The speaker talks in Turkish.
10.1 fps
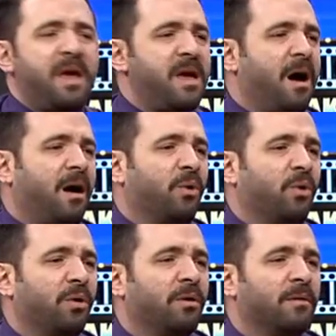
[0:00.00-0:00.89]
ne ya
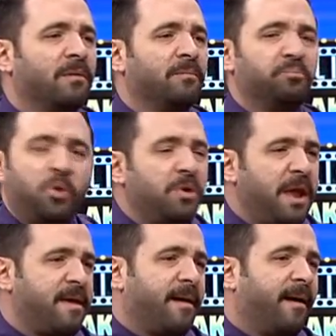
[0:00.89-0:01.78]
bu? Evet. Bu
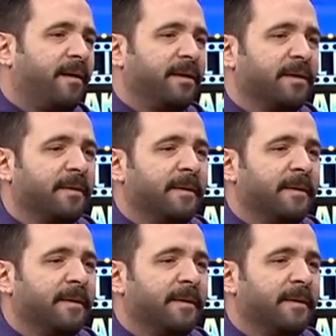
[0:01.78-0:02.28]
ne ya? Bu bir.